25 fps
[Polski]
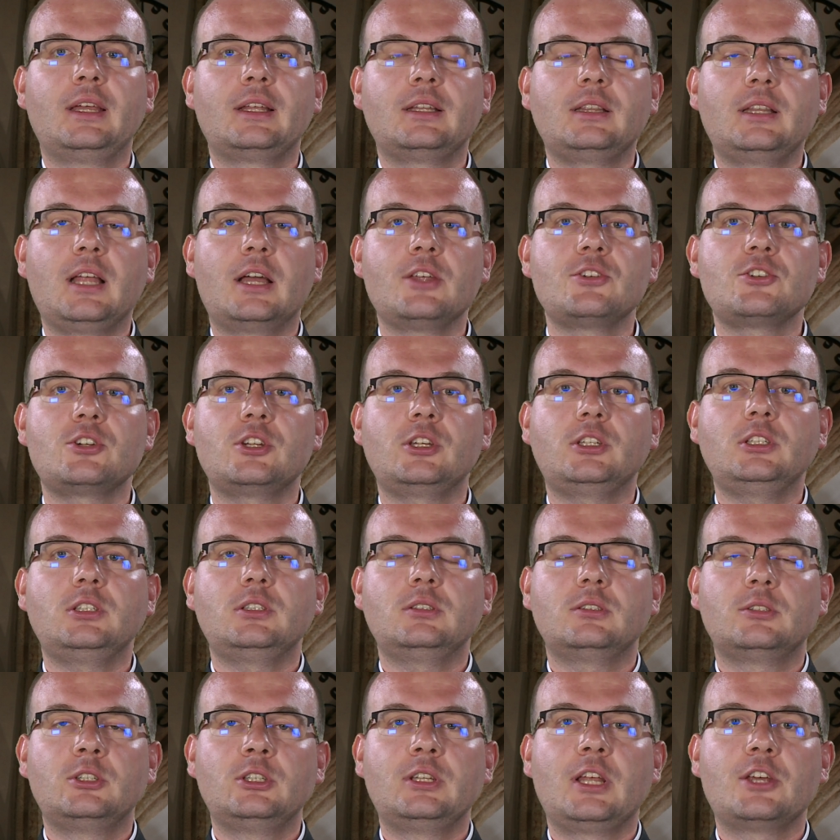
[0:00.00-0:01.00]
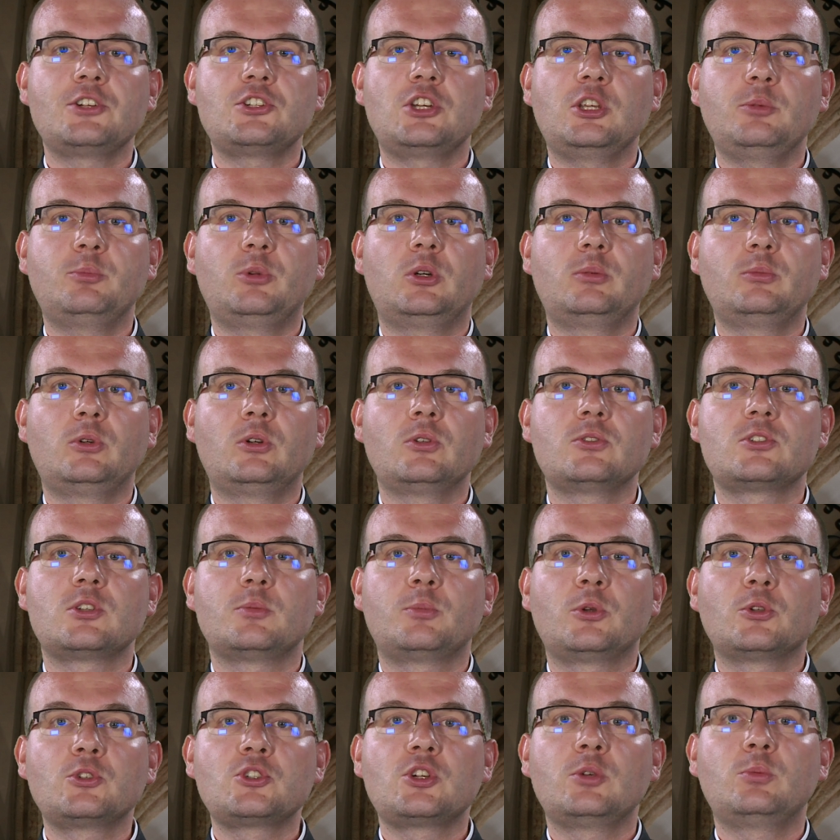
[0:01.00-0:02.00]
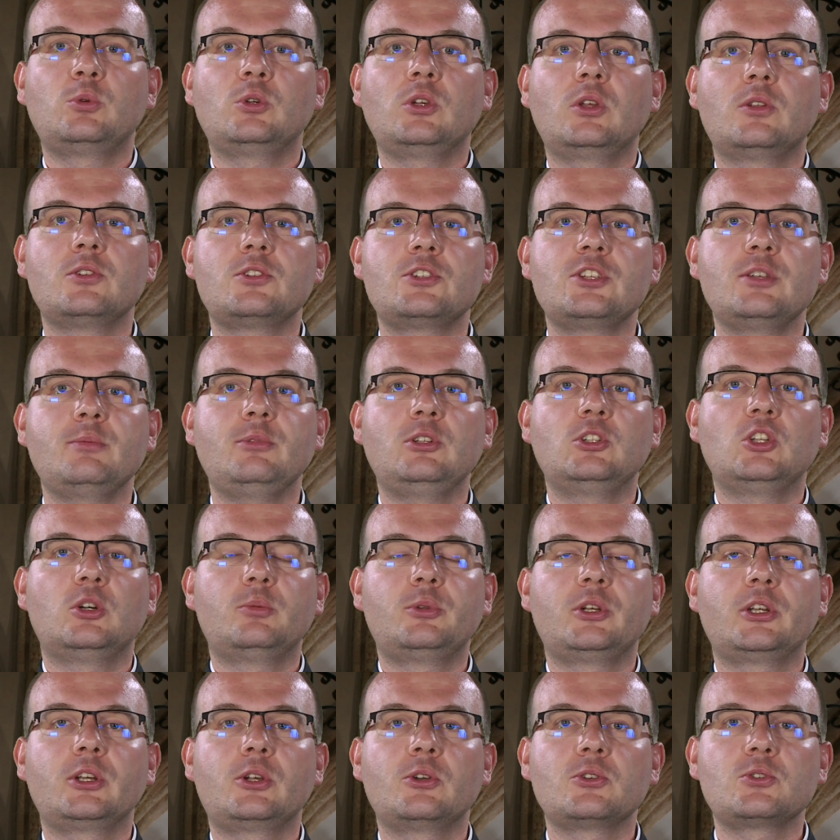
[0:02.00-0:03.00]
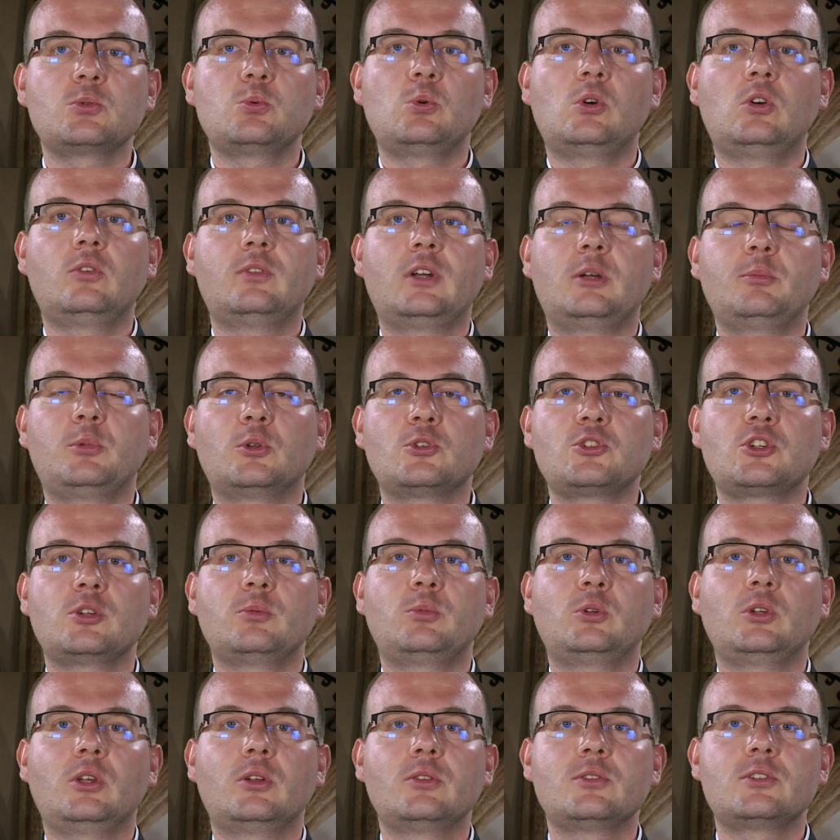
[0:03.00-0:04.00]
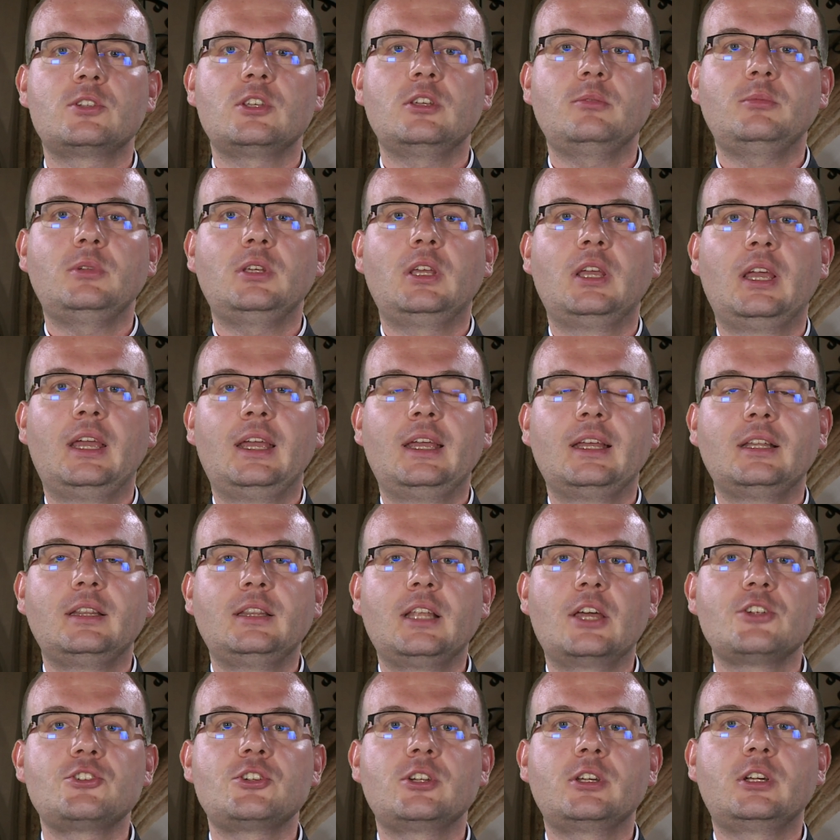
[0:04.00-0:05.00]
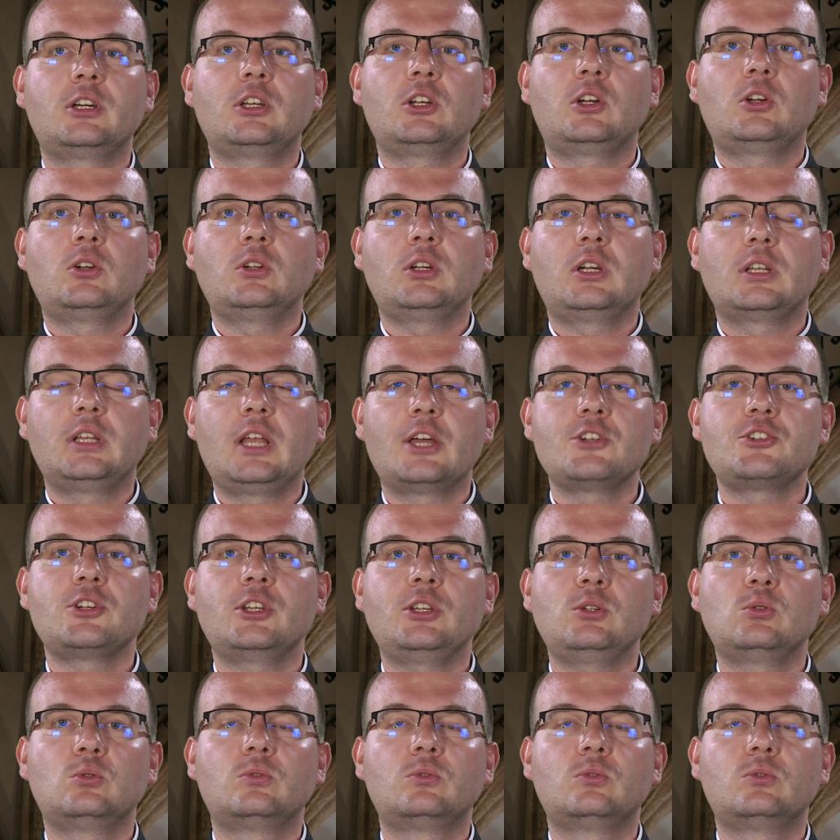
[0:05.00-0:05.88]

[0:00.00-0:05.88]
naszej naszej pomocy, potrzebującymi dobrego słowa, potrzebującymi naszych rąk, naszej